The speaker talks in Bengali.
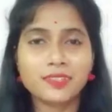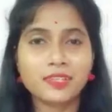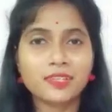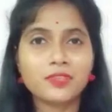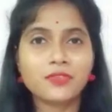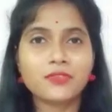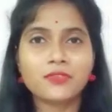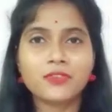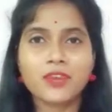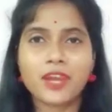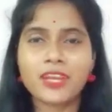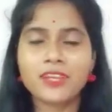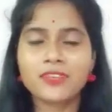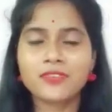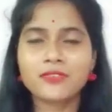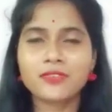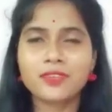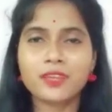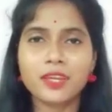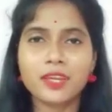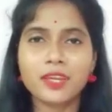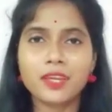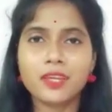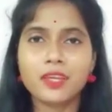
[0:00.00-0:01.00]
তার
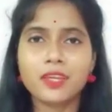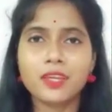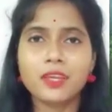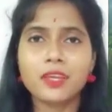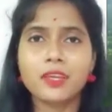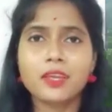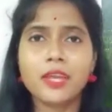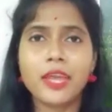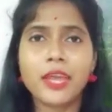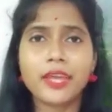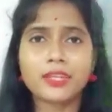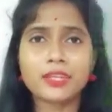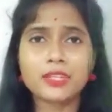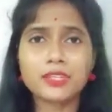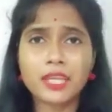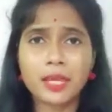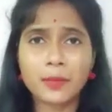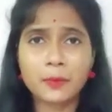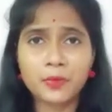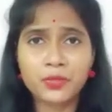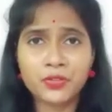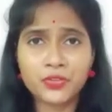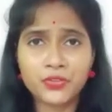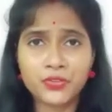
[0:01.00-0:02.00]
ওয়াইফকে একটা
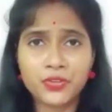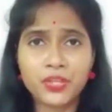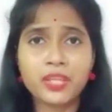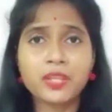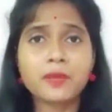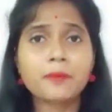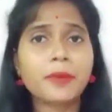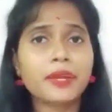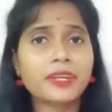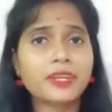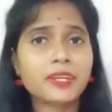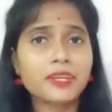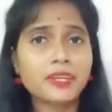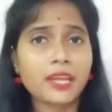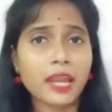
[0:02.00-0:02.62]
ডায়মন্ড রিং বা একটা